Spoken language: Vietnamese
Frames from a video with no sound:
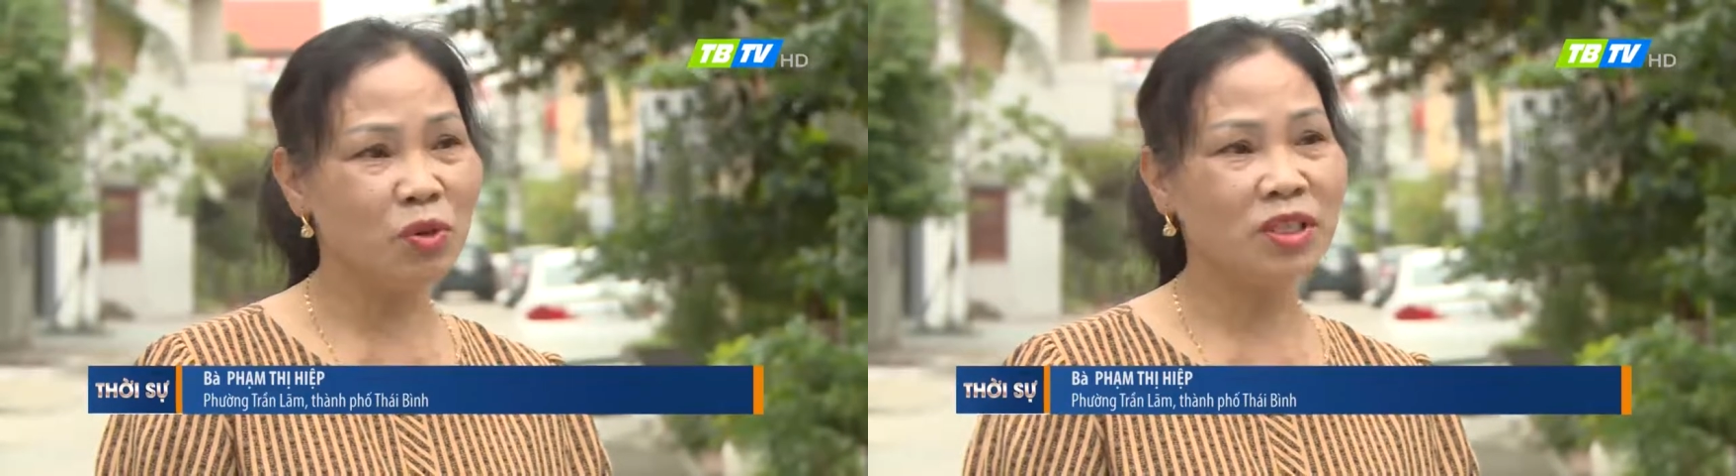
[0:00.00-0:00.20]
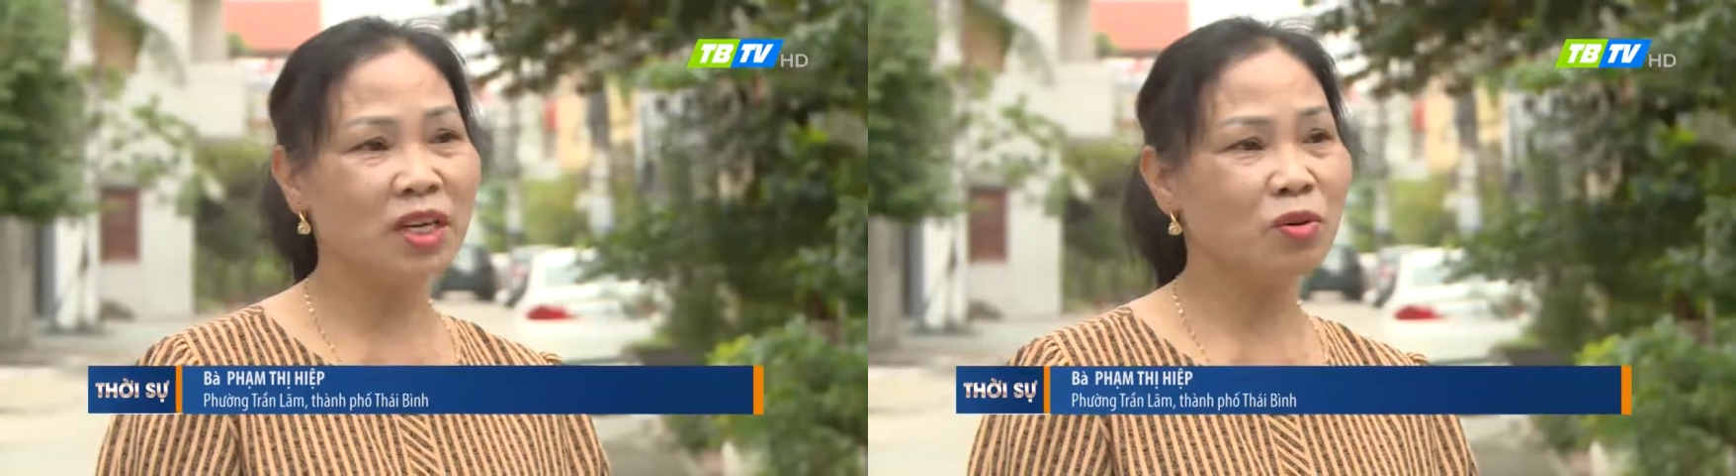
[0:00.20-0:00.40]

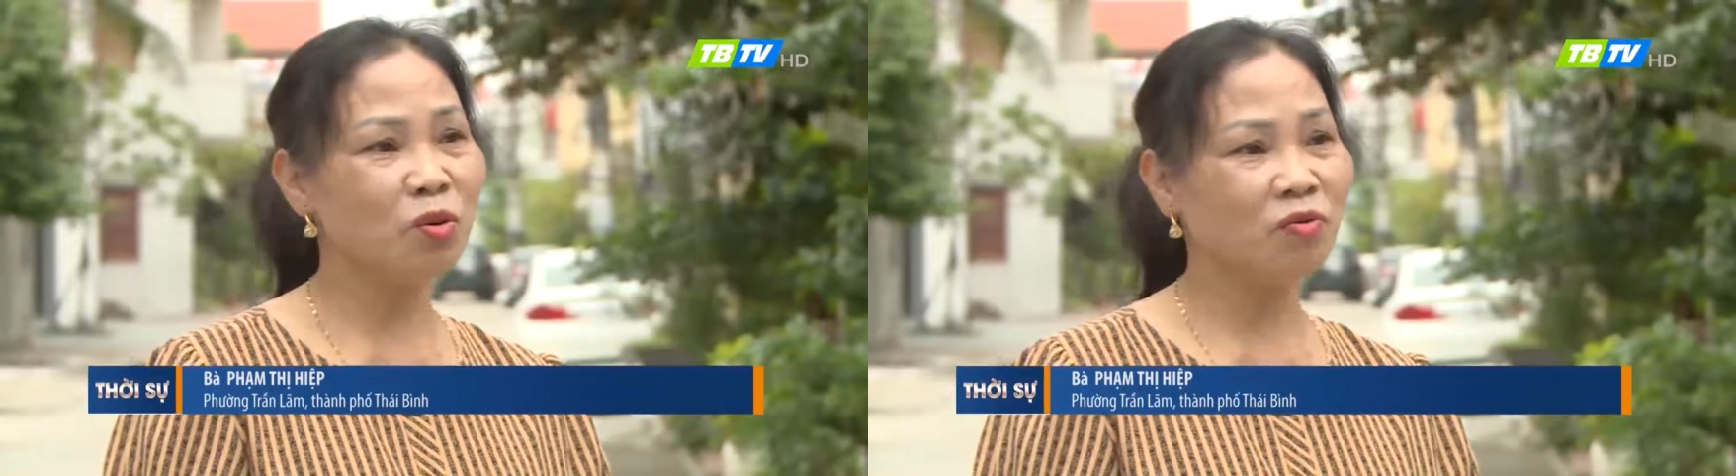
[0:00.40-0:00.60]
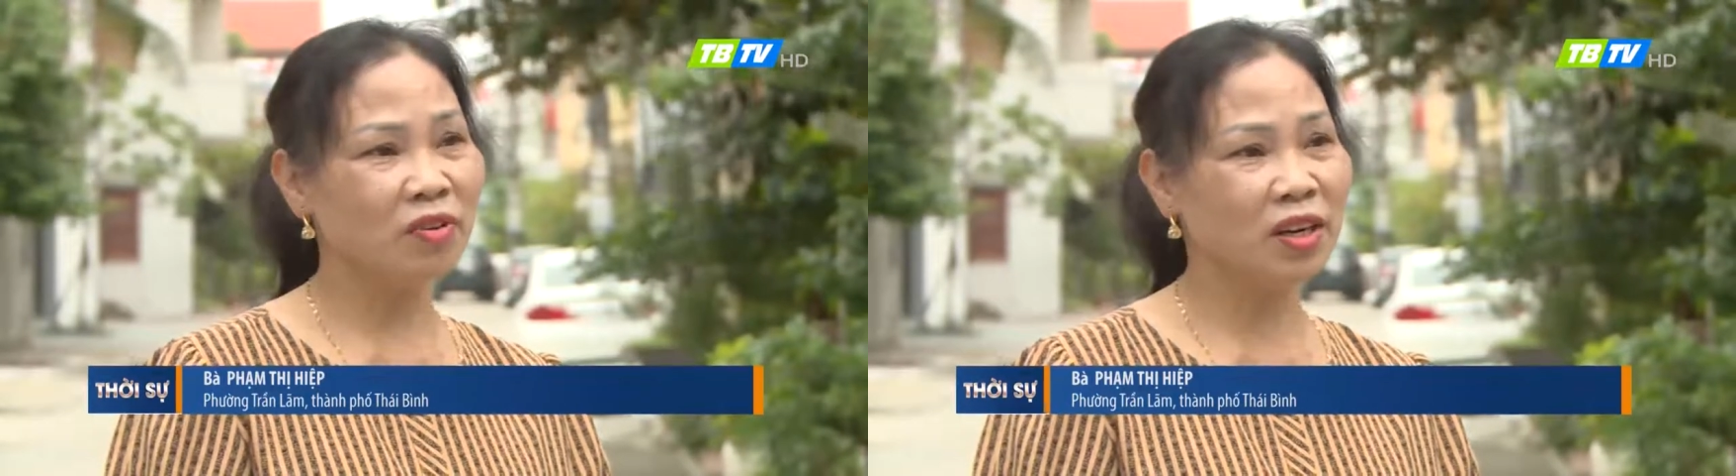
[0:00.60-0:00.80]
đua tranh
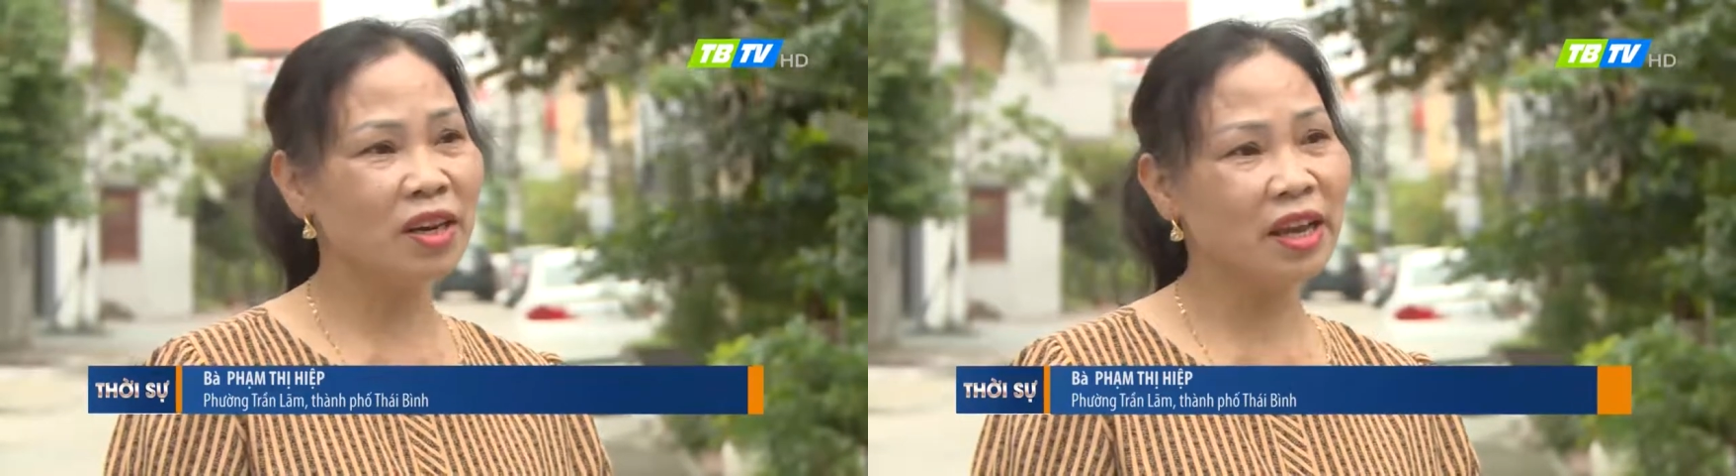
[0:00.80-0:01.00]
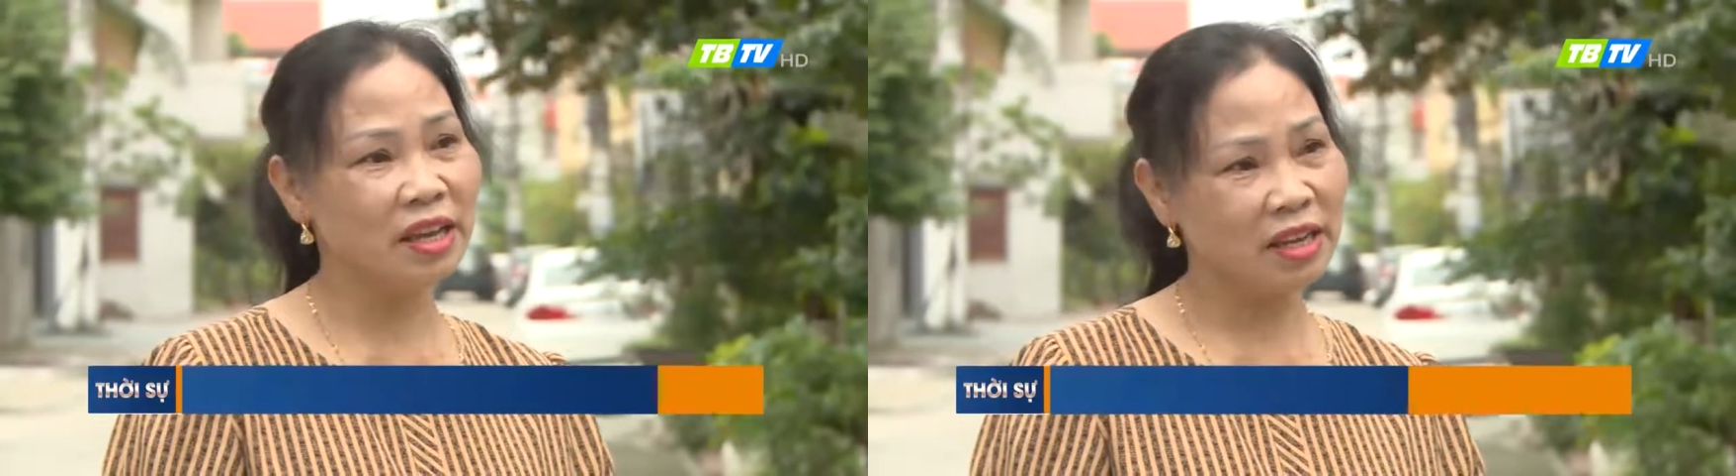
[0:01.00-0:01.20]
cùng
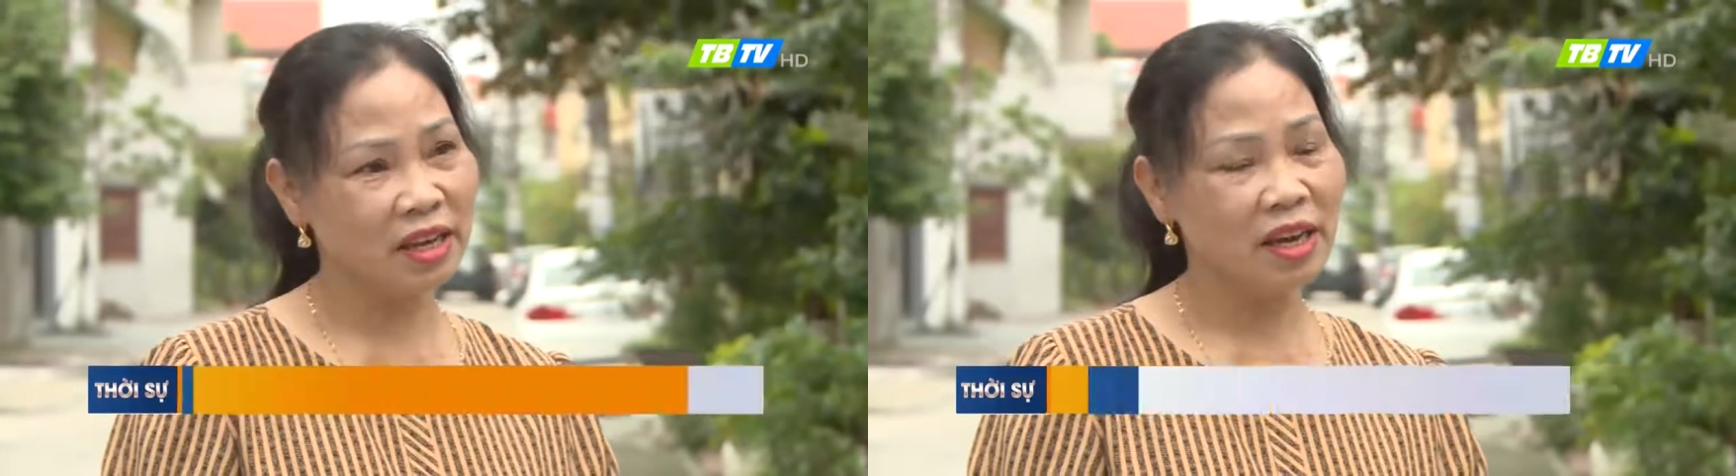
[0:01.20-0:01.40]
với lại